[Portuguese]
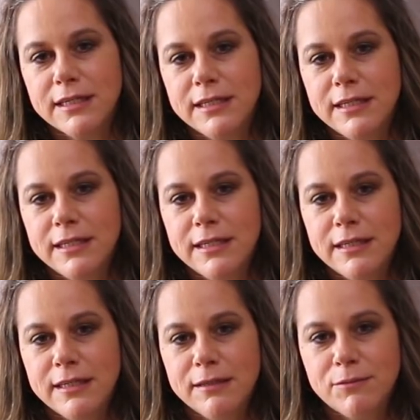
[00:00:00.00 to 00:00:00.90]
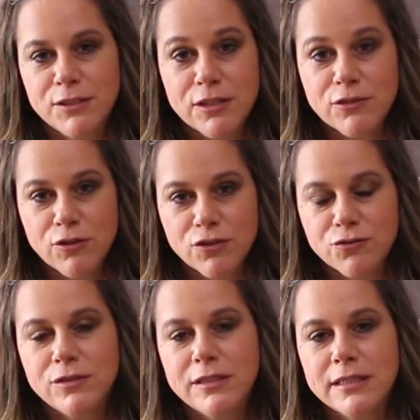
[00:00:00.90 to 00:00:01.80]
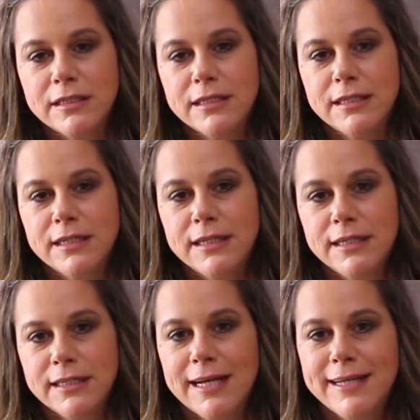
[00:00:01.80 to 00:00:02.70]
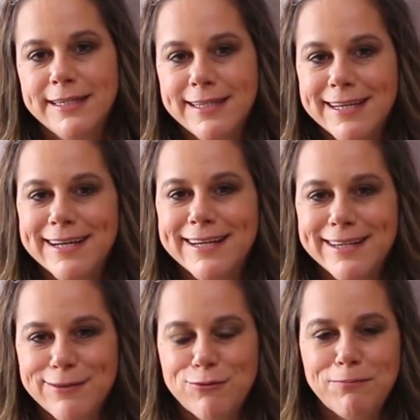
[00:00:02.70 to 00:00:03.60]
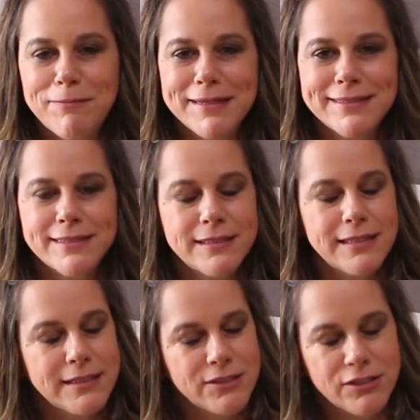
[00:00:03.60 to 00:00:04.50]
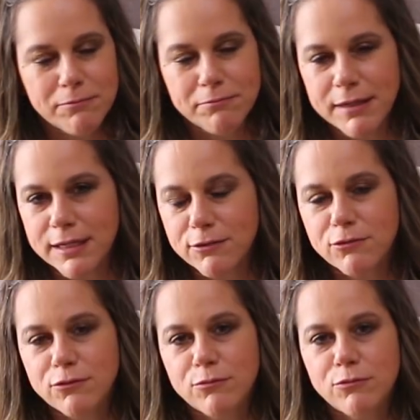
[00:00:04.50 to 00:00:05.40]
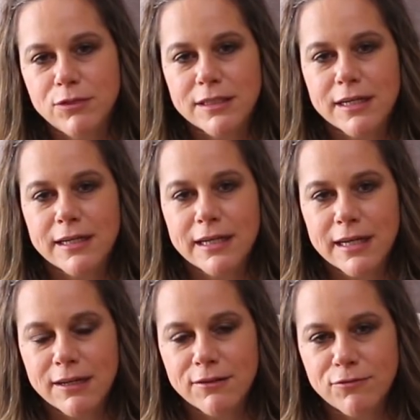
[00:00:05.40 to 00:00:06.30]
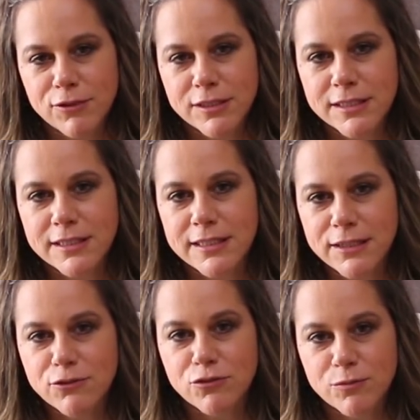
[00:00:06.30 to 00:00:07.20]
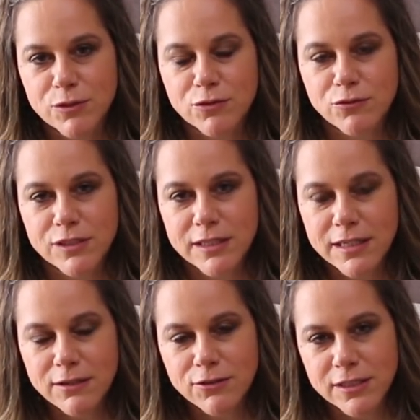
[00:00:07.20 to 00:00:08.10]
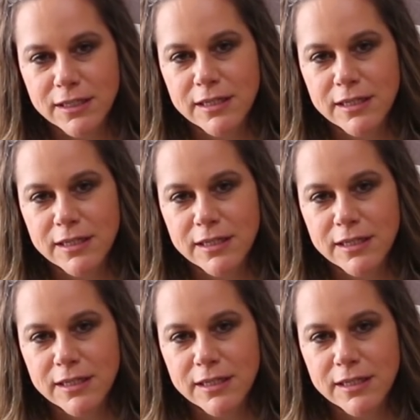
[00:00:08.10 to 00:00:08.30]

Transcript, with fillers: e preciso da sua ajuda. E aí ela, com bastante empenho, com muita garra, foi seguindo os meus conselhos